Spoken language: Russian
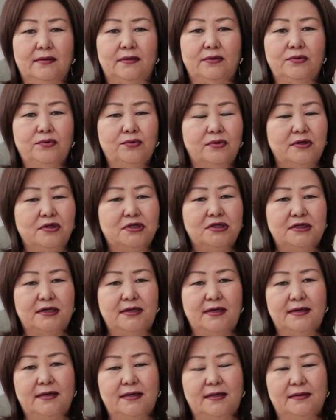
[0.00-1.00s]
Юрий
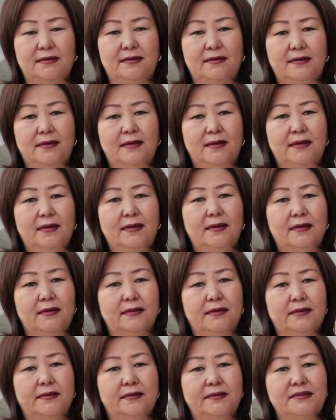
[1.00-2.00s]
Шейкин,
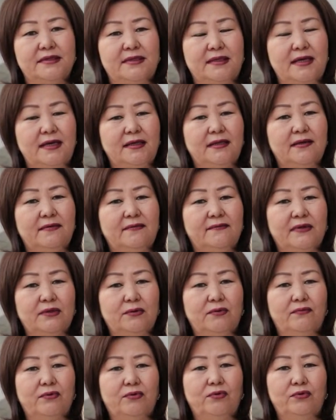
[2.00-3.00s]
э, Зинаида
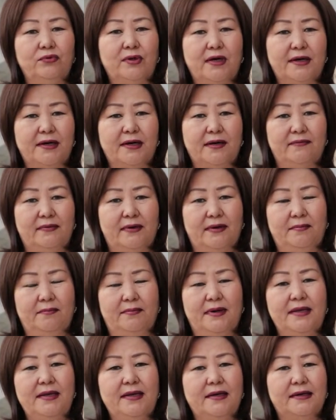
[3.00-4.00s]
Иванова-Унарова,
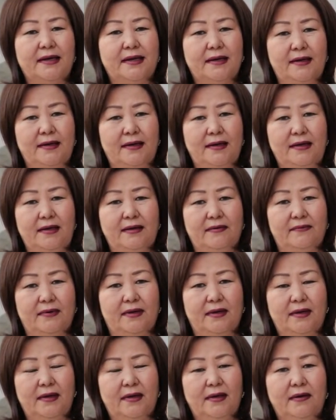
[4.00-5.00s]
Мария
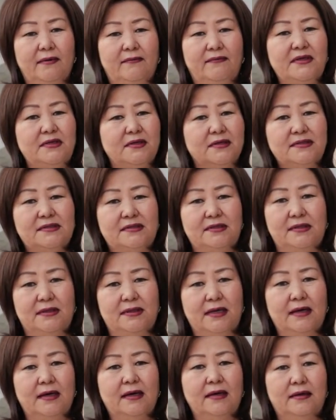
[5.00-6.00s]
Рахлеева. В этих
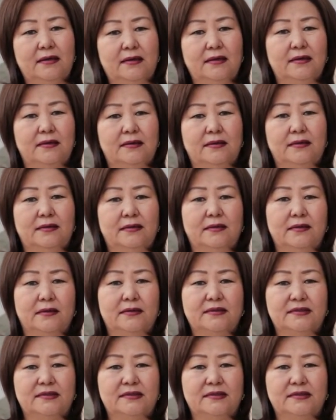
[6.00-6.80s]
стенах, к